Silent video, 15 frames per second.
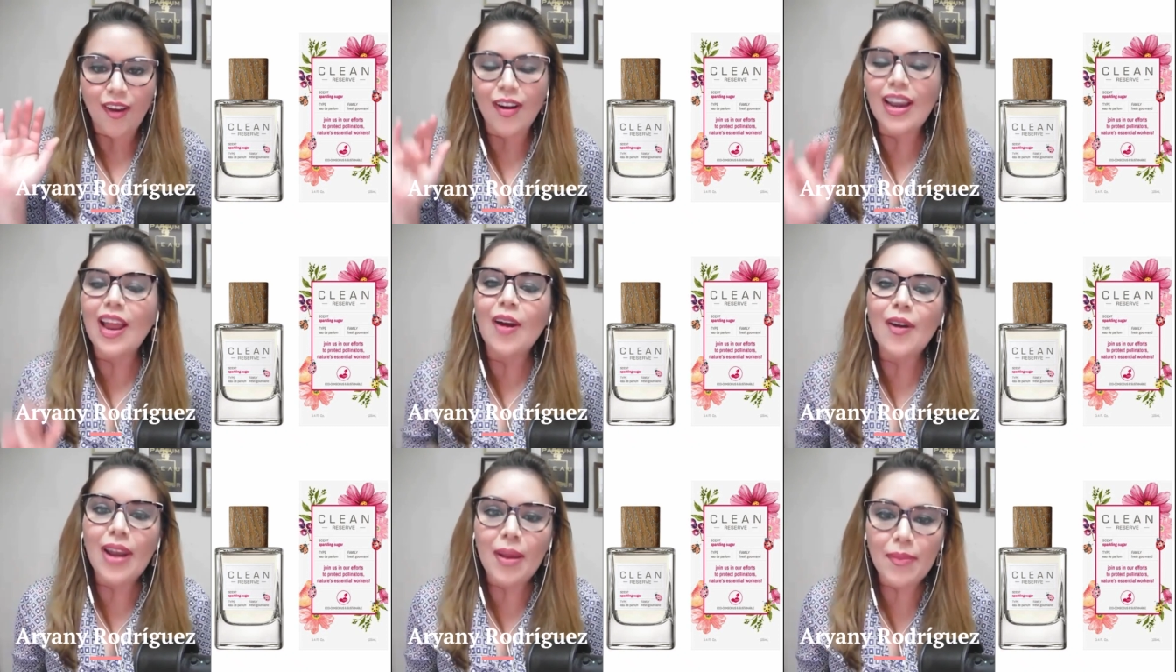
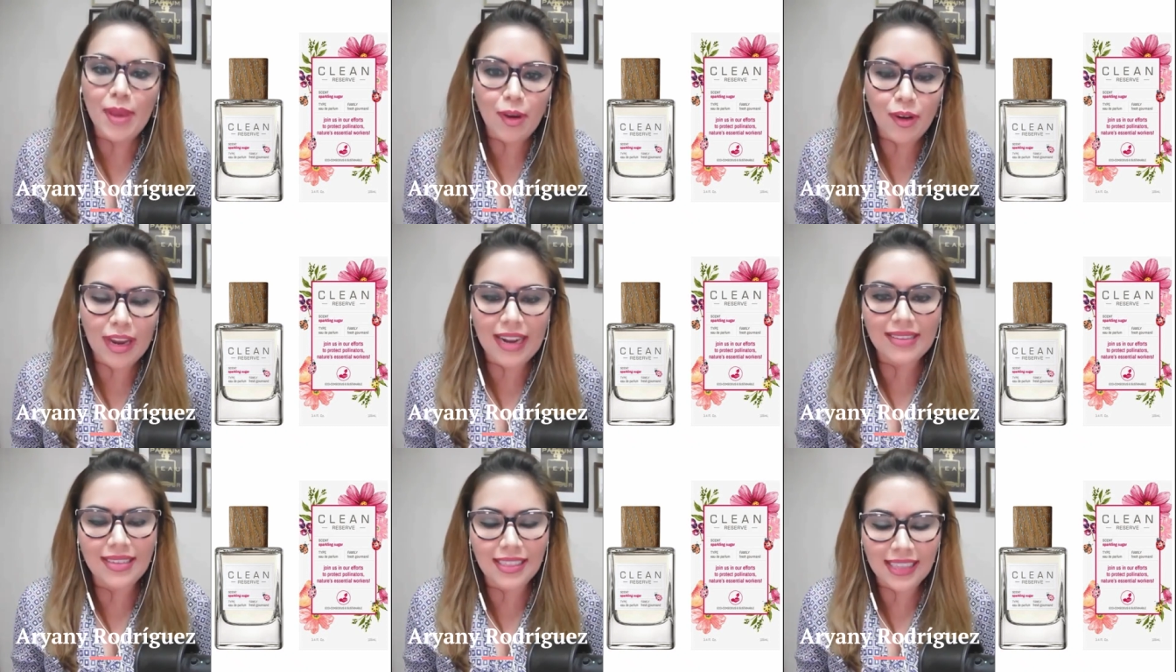Hola, hola amigo,
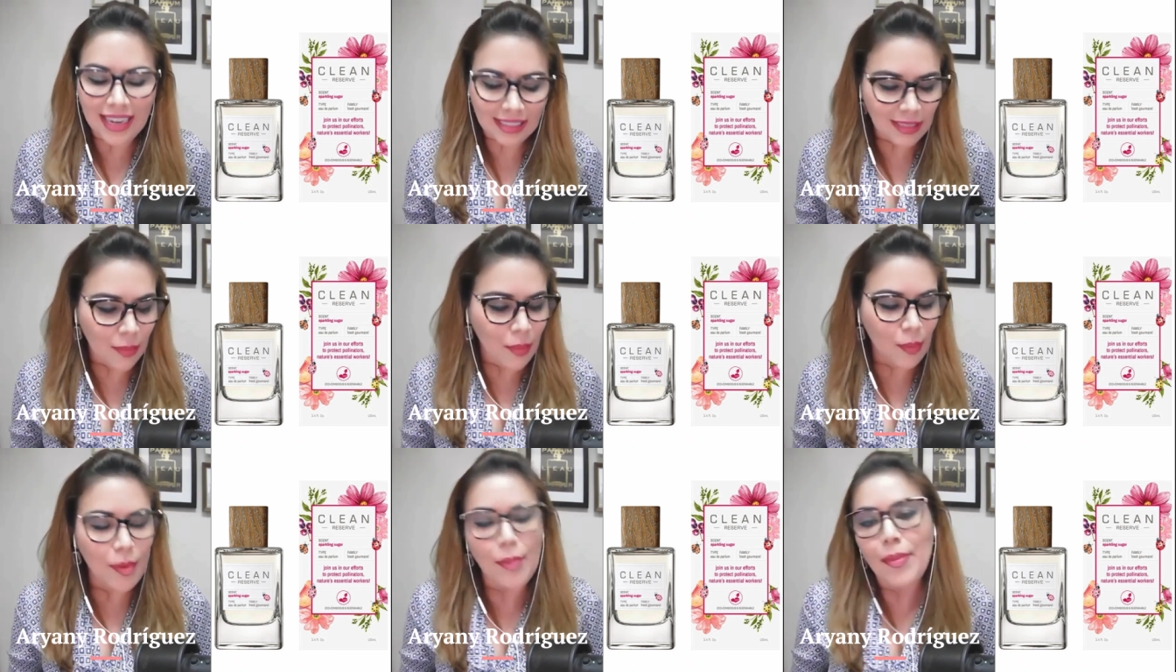gracias, gracias
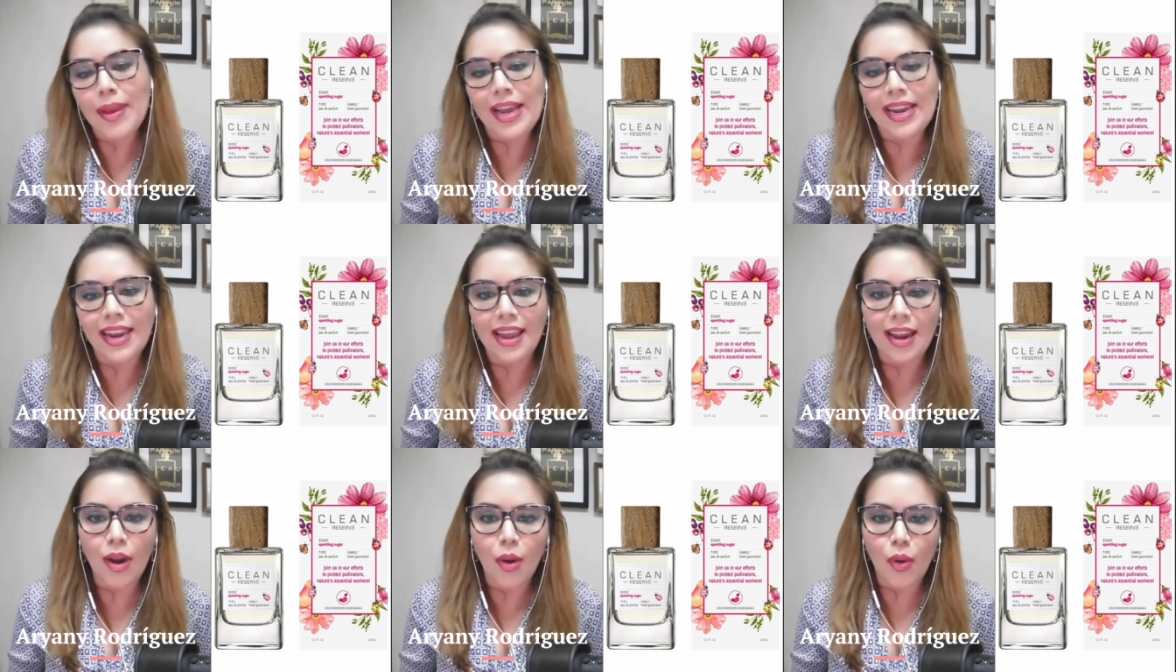por ver mi
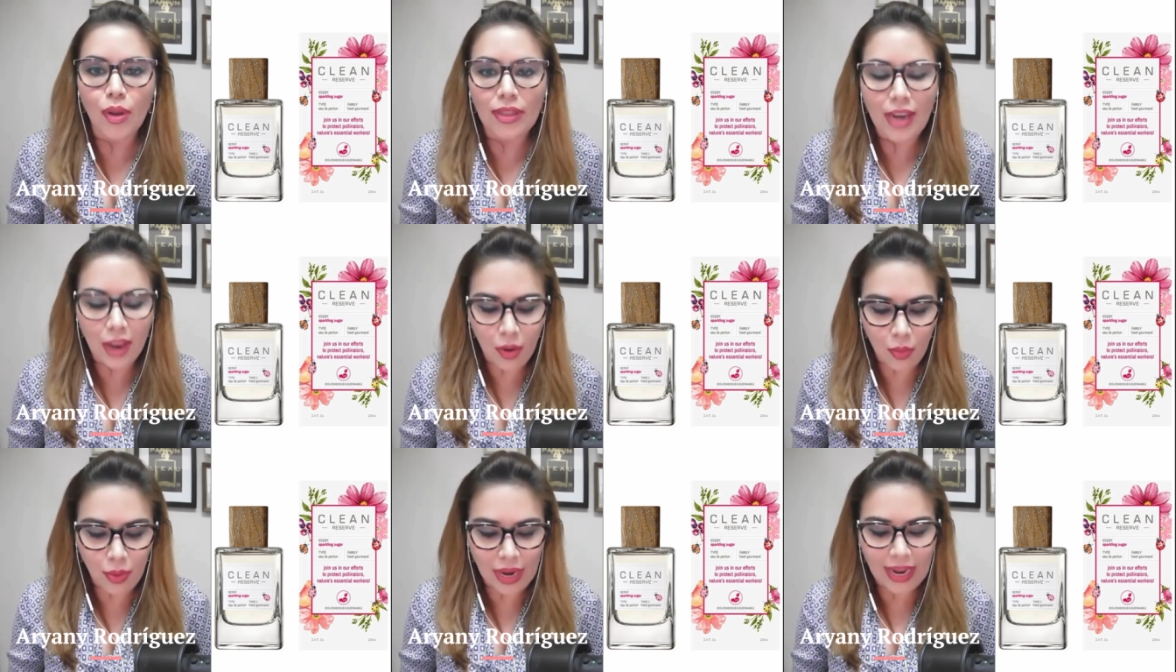canal. Hoy
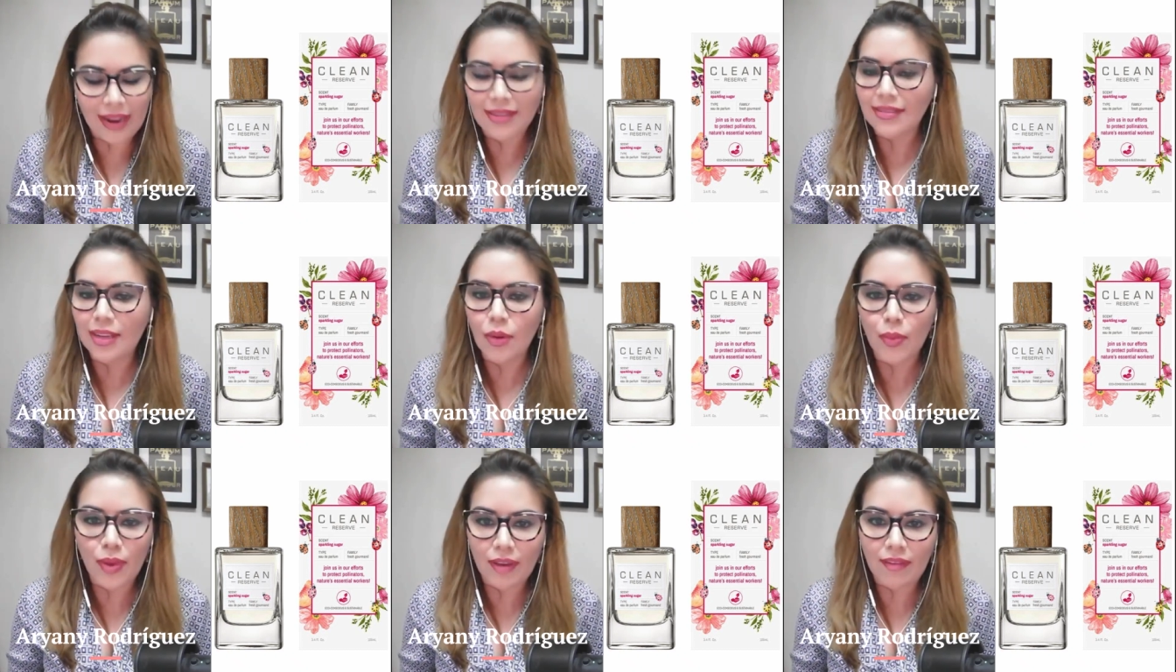traigo una casa
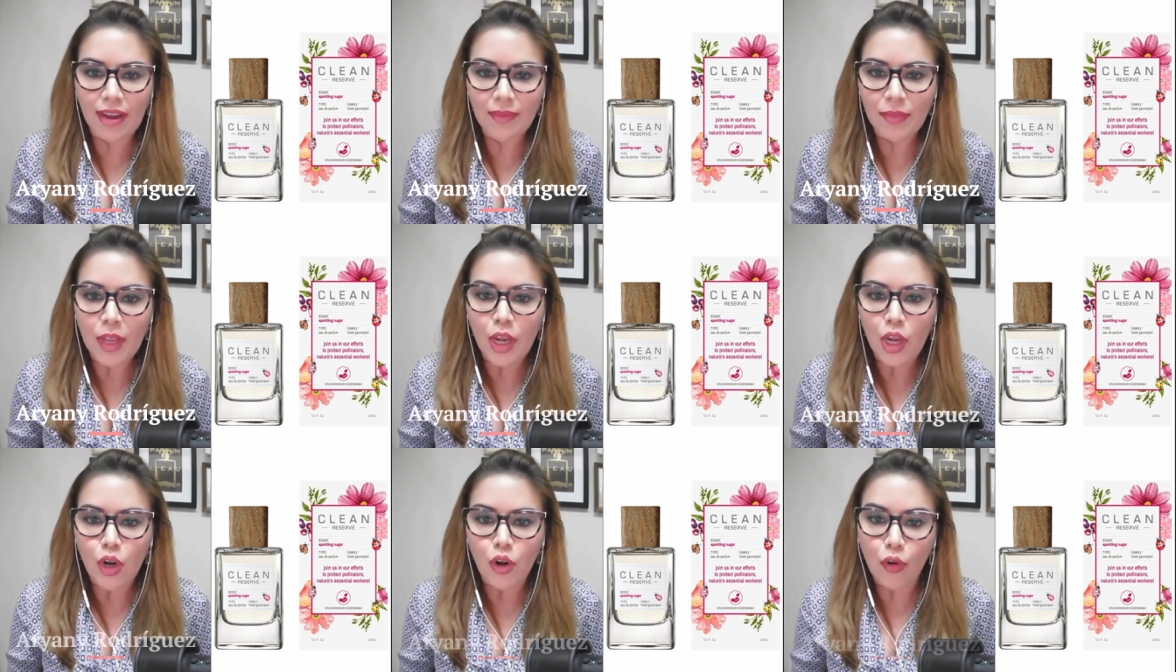nueva,
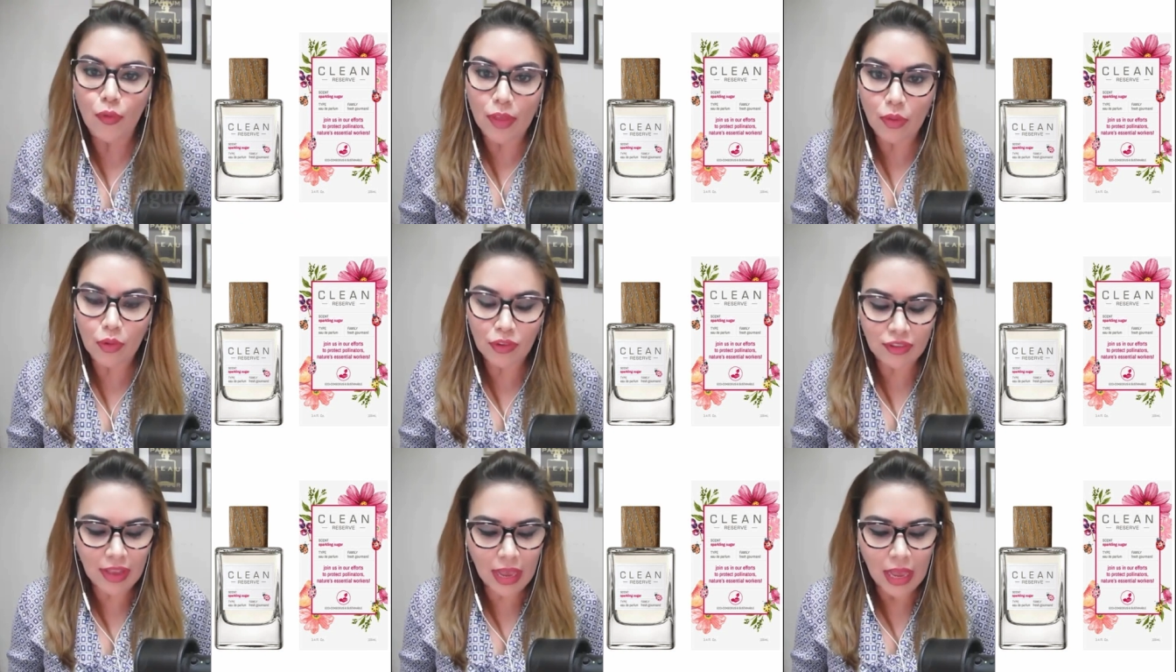
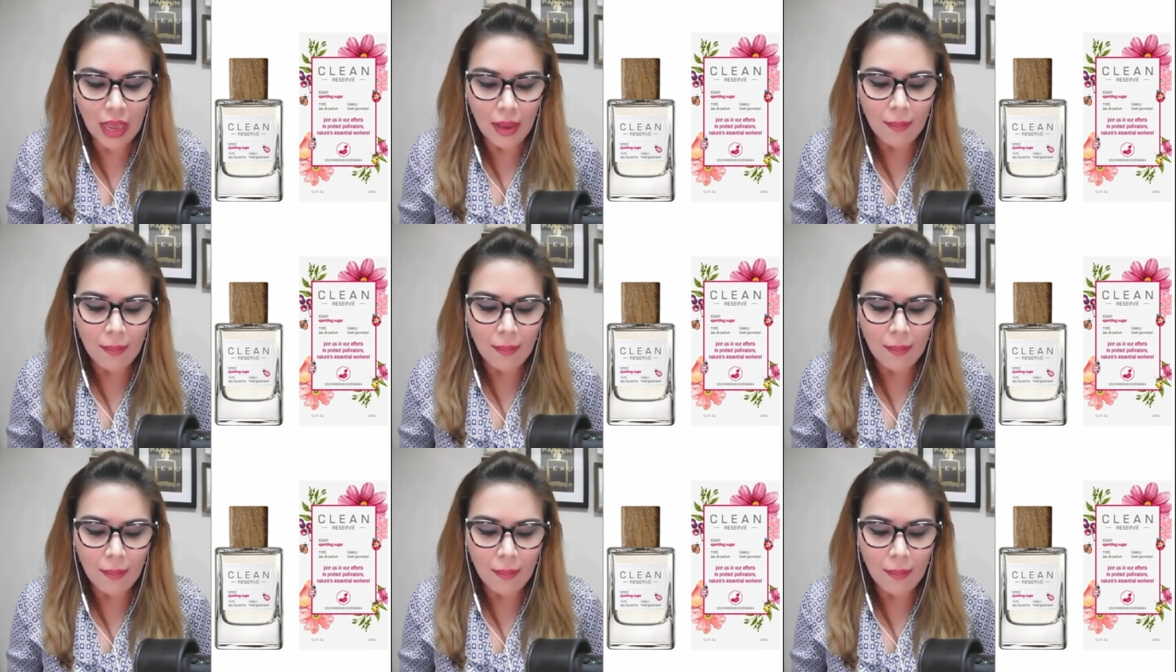novedosa.